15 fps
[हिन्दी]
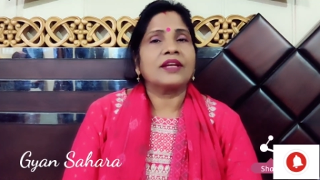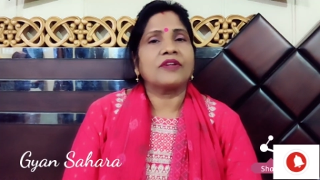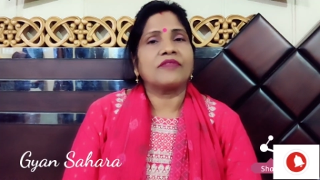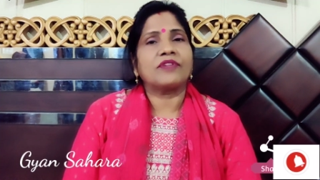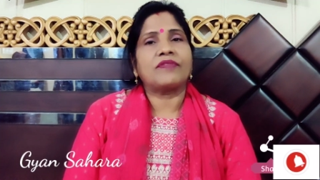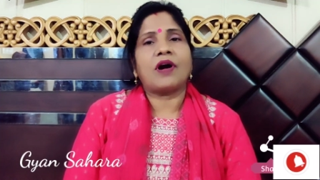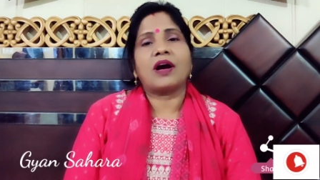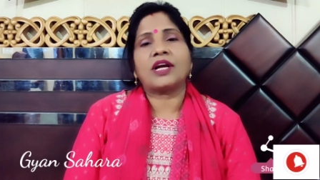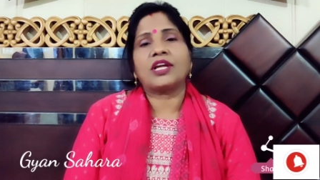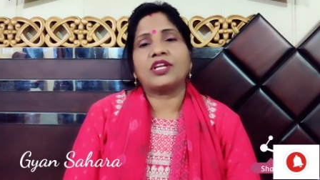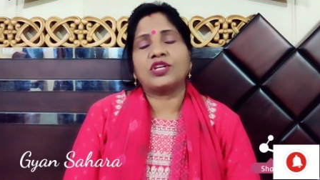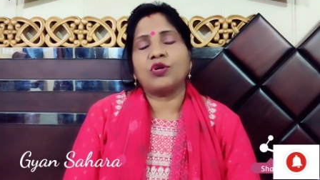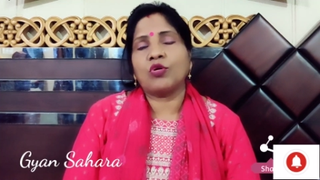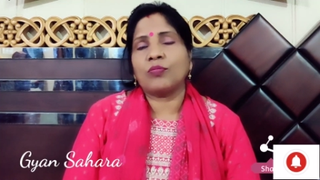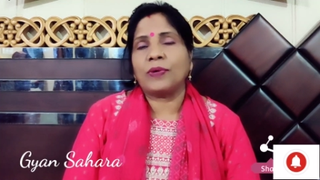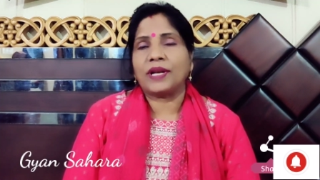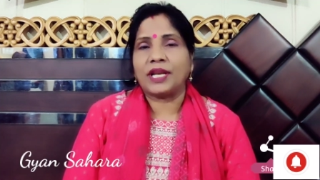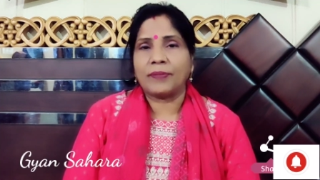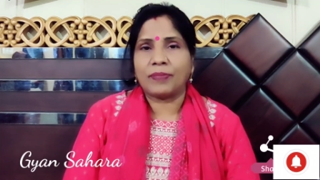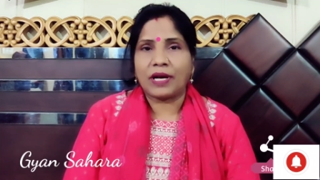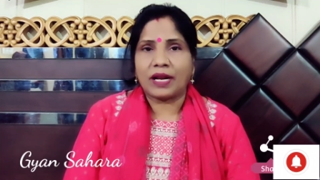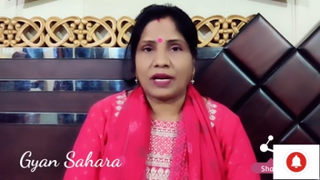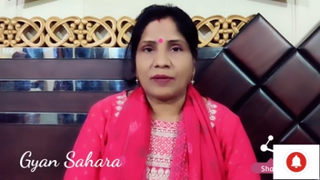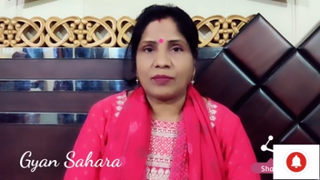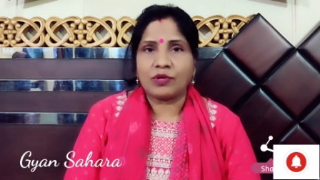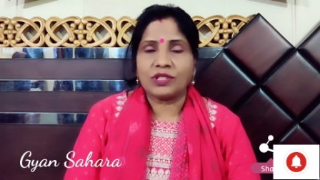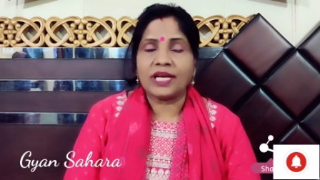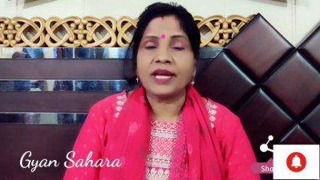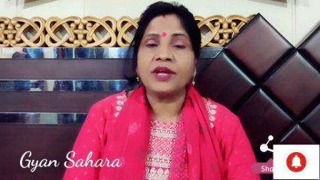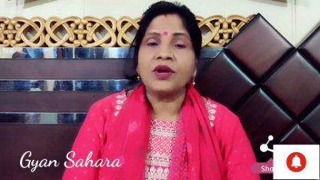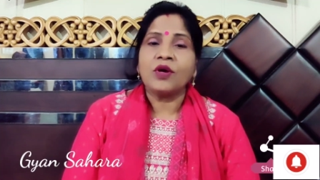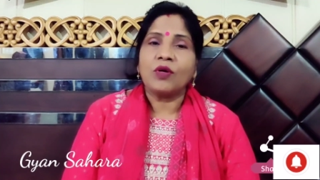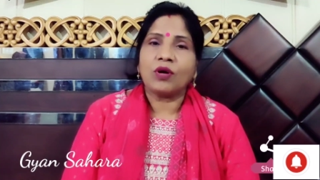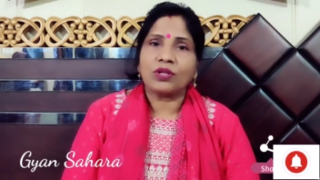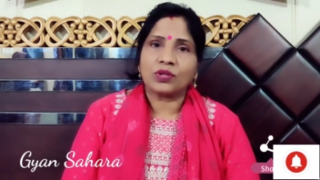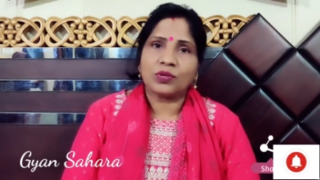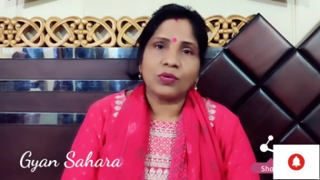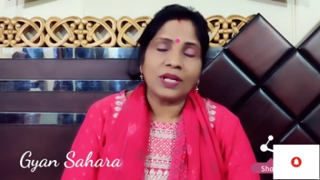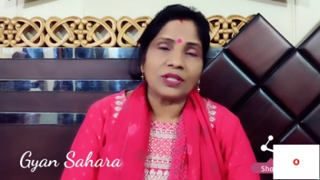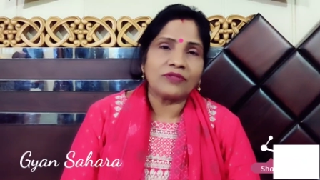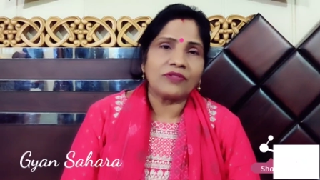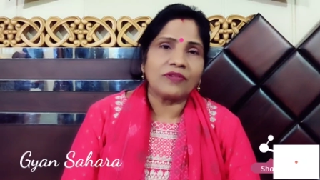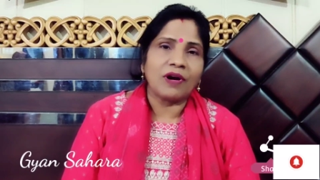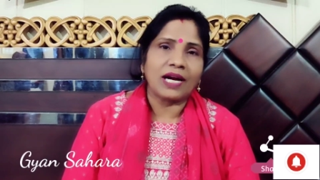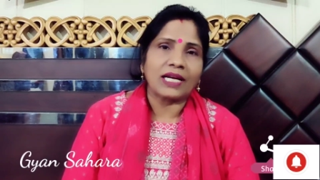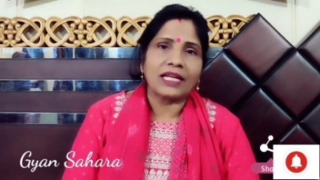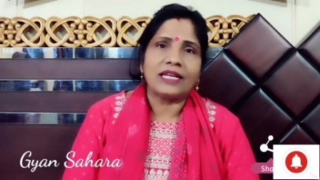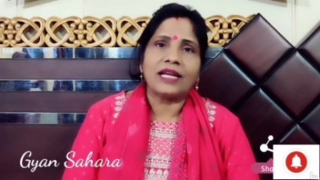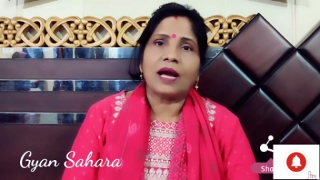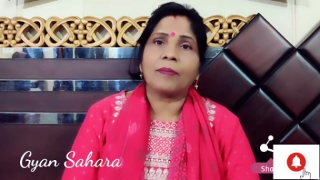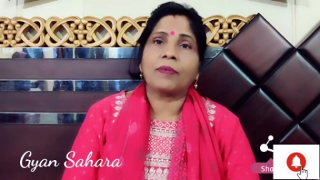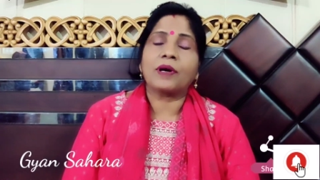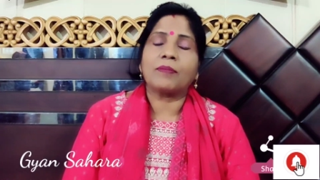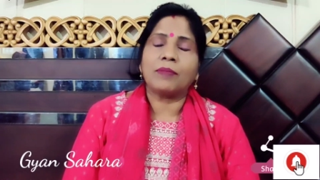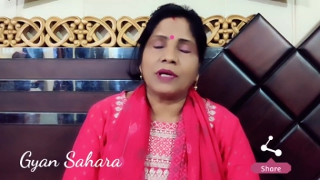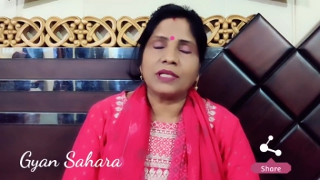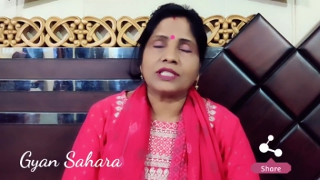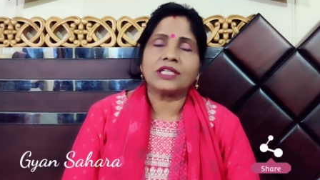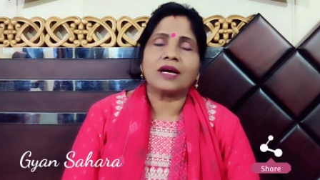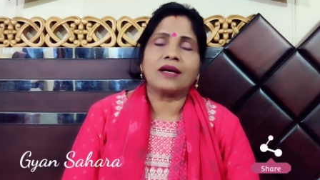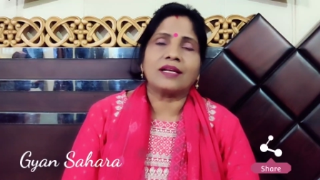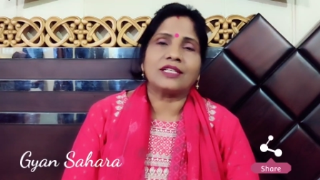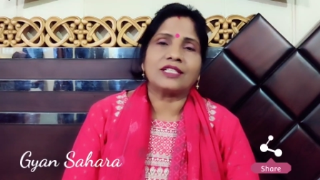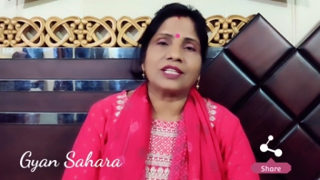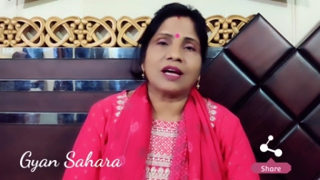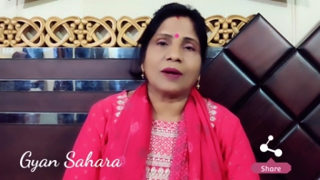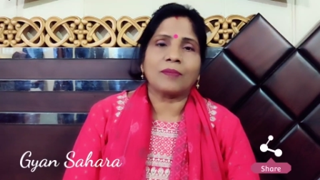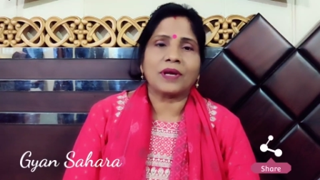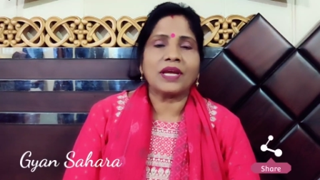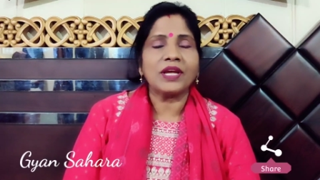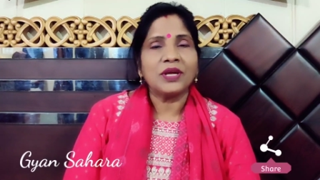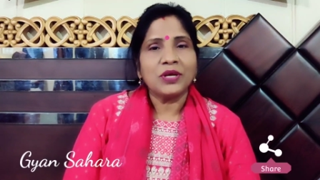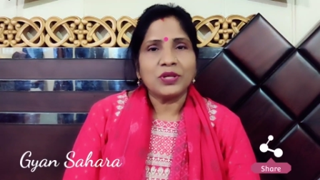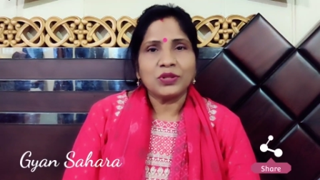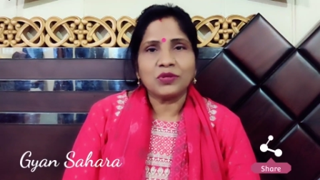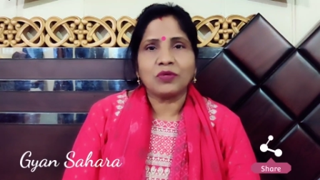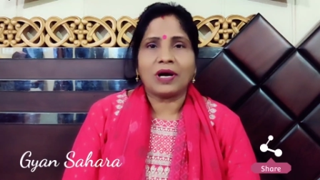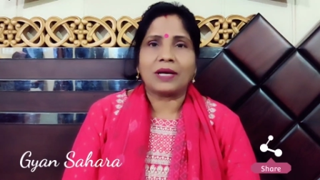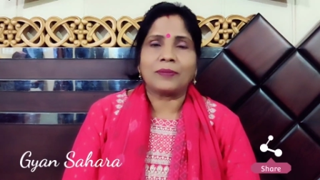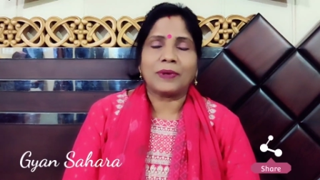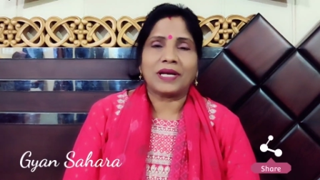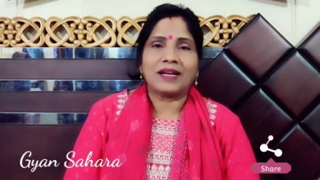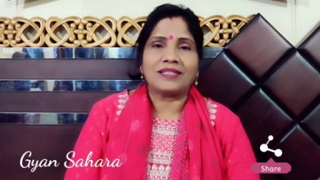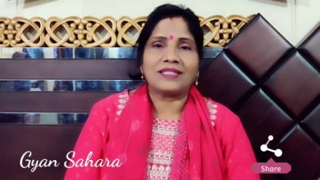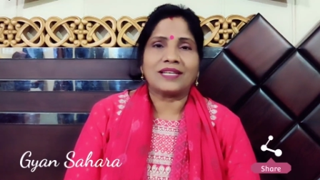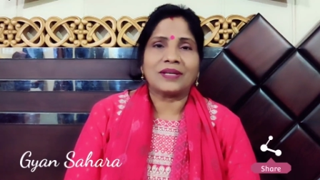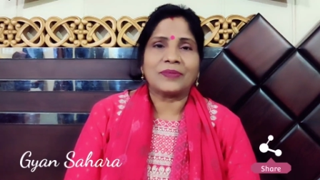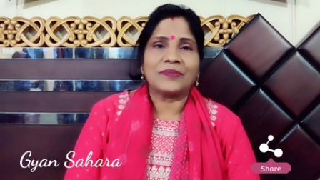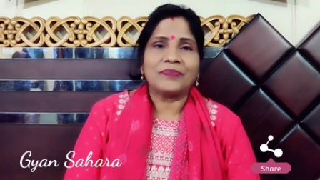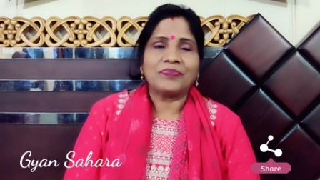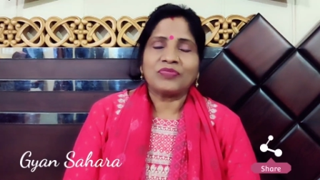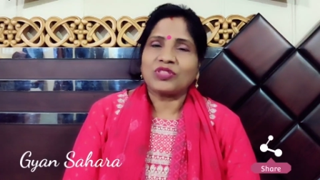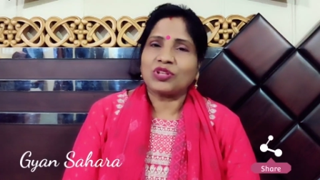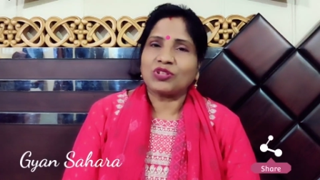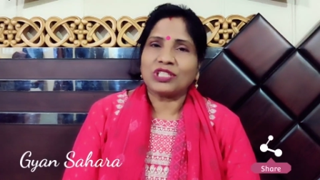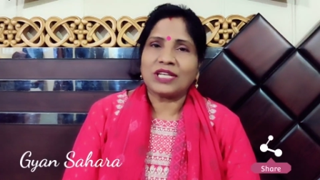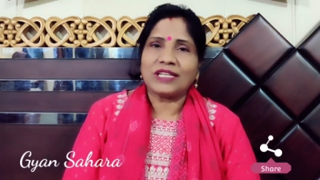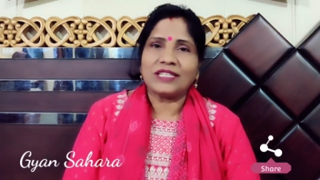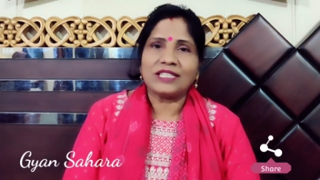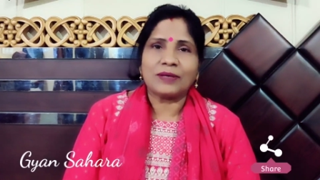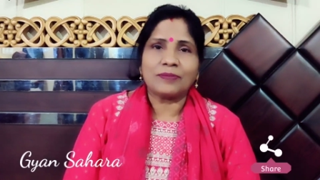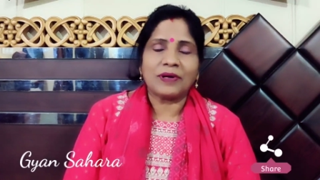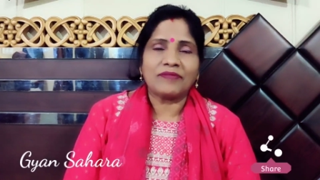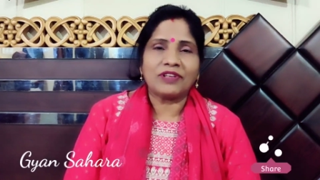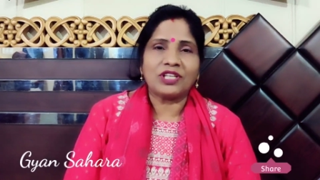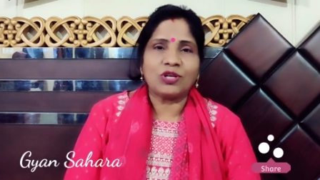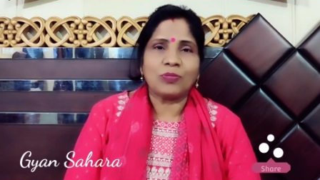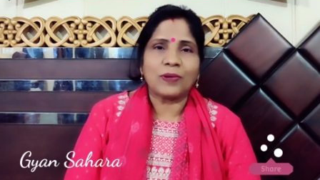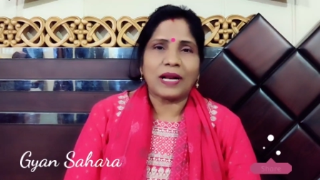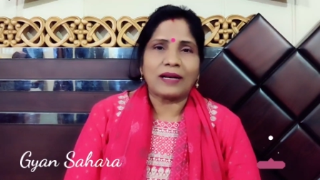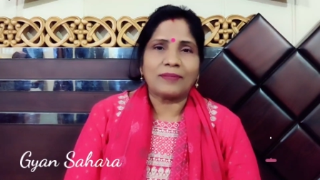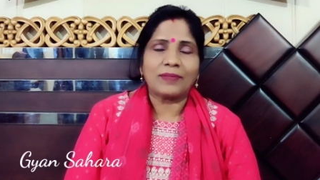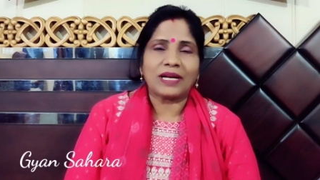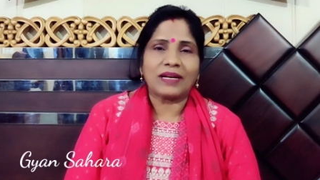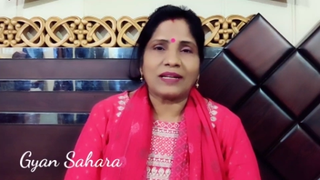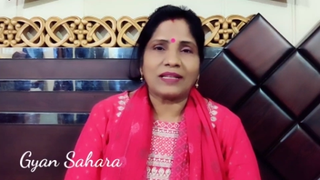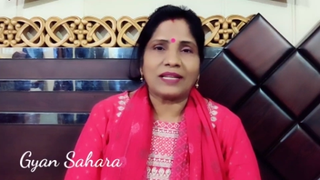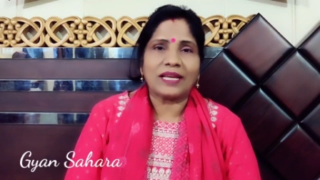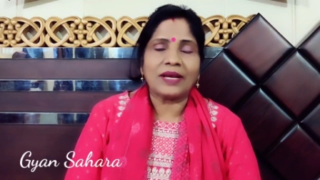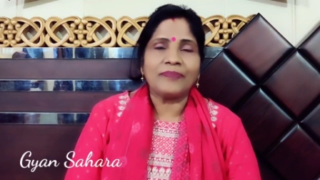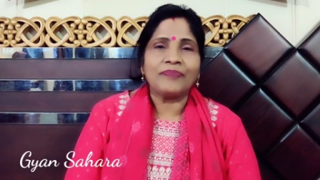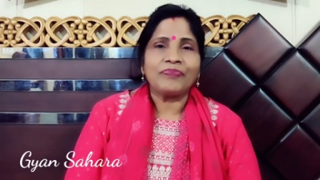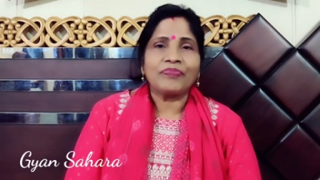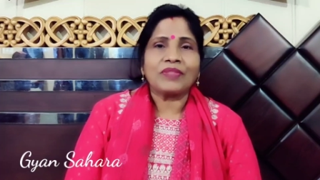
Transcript: कि विवाह के योग बनने प्रारंभ हो जाए और तुरंत विवाह के लिए आपका मन चाह रिश्ता आपके द्वार पर आ जाए तो चलिए झटपट वीडियो प्रारंभ कर लेते हैं